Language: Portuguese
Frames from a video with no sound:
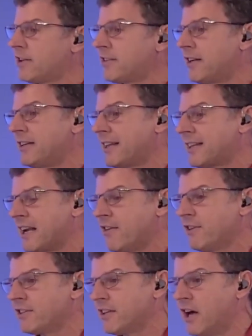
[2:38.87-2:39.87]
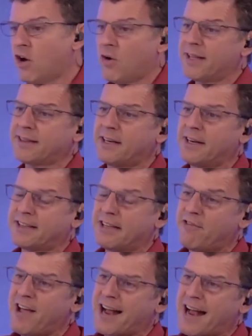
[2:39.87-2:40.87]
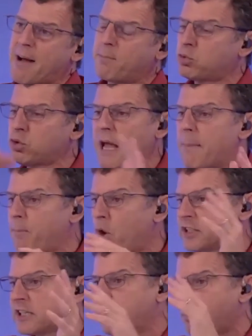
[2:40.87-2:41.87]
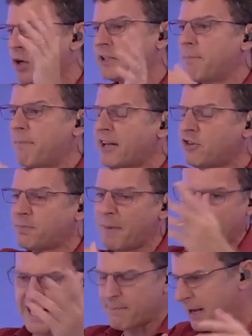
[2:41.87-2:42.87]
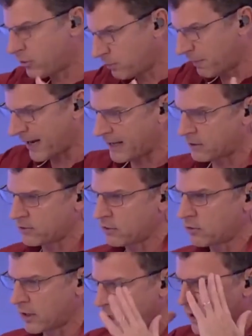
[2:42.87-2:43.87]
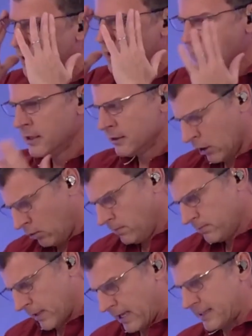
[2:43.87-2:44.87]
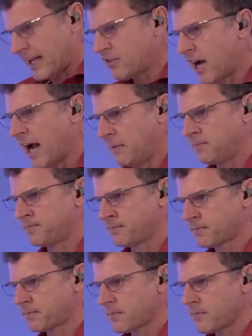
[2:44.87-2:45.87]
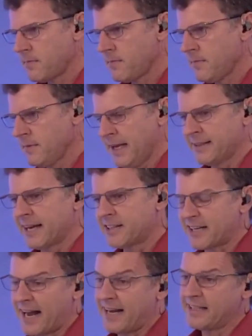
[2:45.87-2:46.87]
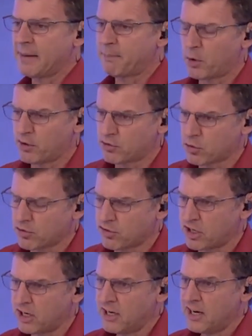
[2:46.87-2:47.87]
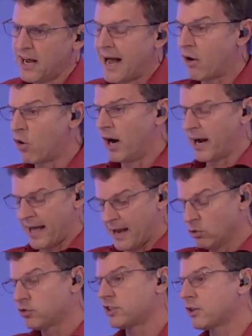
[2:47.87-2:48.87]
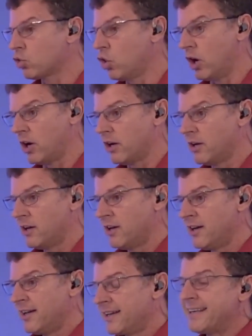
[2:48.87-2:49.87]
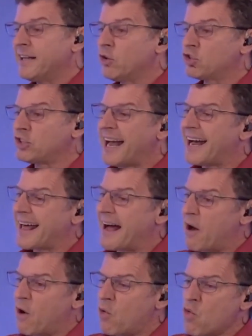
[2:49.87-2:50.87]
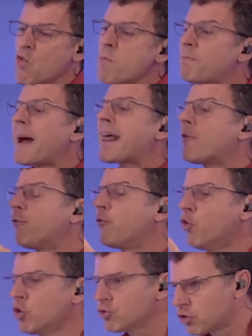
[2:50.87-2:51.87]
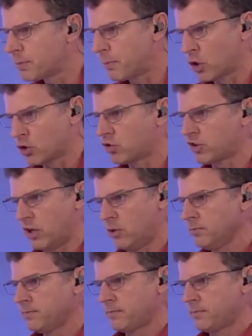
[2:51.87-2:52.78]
na televisão, entra na TV a cabo, tudo é aposta, aposta, bet para cá, bet para lá, não sei o quê. Então, tem que taxar. Tem que taxar e depois discutir. Agora, é um setor que não gera um parafuso de produção,